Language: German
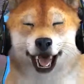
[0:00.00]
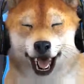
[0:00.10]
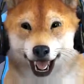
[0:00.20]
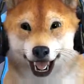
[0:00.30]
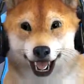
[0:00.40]

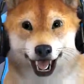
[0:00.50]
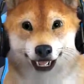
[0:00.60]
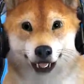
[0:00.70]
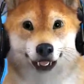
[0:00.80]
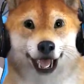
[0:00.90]
ist gesetzt, wir
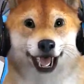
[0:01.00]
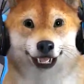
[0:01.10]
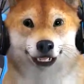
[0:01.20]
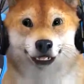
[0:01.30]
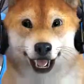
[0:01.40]
fahren mal rechts
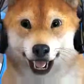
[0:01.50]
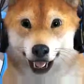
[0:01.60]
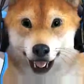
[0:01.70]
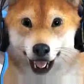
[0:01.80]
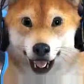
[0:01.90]
rüber.
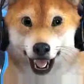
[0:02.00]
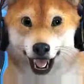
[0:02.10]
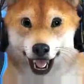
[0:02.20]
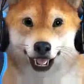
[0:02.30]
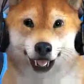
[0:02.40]

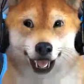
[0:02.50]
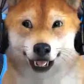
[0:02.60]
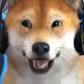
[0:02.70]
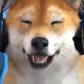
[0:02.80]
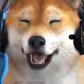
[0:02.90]
Alter, ja,
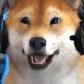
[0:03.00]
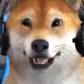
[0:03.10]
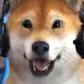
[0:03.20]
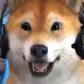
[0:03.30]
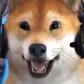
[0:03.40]
ich will mich heute mal ein
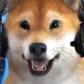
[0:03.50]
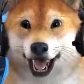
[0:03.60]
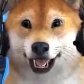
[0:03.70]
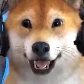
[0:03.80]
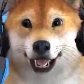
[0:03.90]
bisschen an die
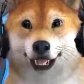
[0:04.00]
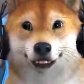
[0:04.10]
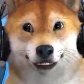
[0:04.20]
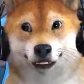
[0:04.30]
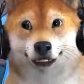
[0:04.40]
Regeln halten.
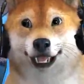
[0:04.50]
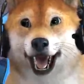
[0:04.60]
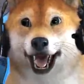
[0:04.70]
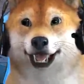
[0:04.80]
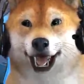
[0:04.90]

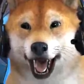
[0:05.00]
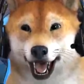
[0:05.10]
Also nicht einfach